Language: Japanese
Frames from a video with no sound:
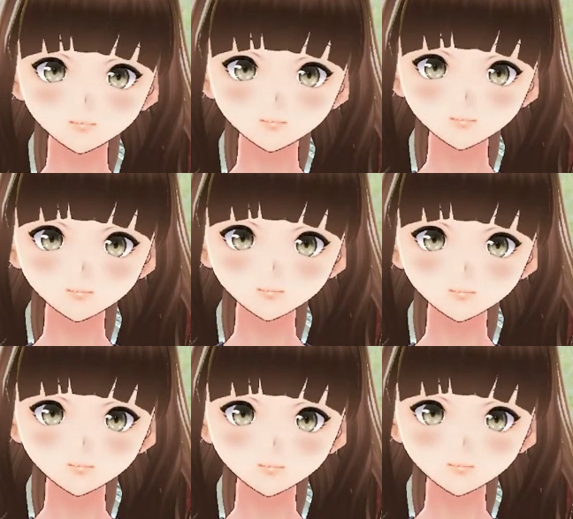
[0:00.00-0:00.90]
いわ。
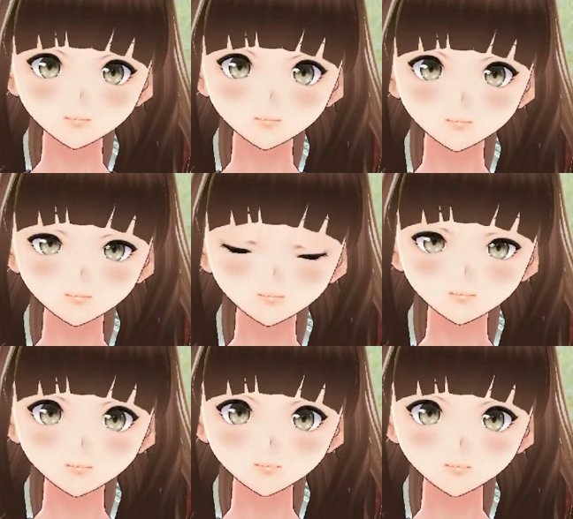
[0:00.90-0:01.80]

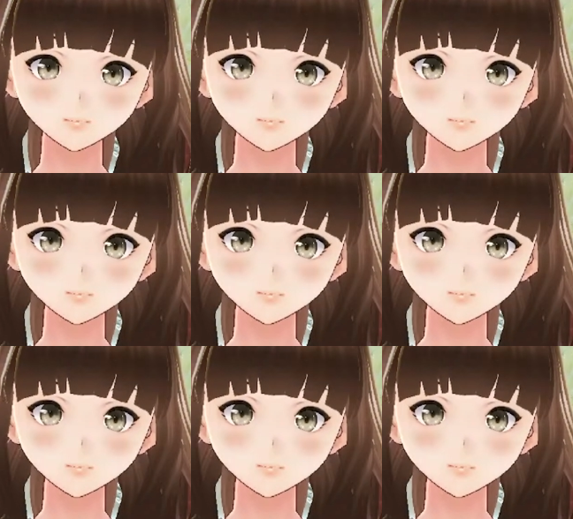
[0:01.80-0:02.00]
ああ。